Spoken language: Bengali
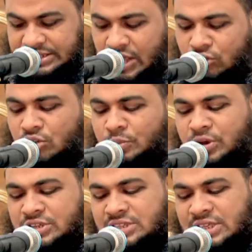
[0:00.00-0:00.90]
যে কোনো
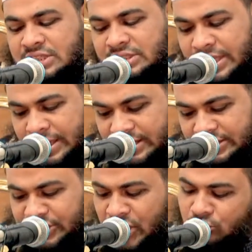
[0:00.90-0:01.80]
পরিস্থিতিতে
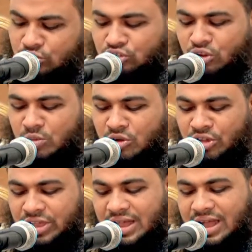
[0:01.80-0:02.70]
যে কোনো
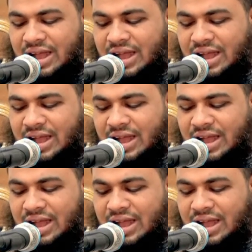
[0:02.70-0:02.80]
সময়